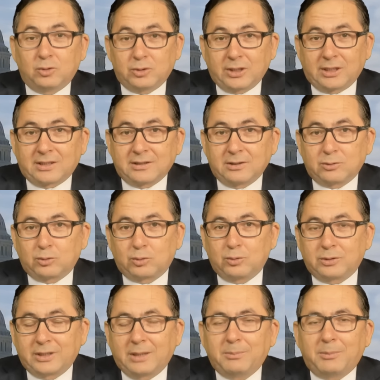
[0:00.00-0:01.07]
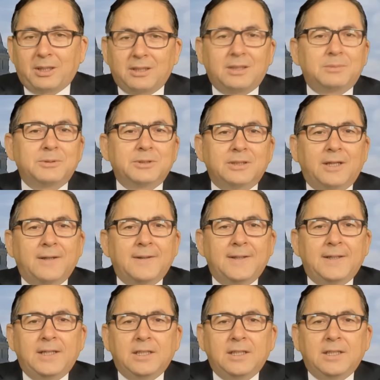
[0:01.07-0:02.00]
Özellikle de Suriye bağlamında.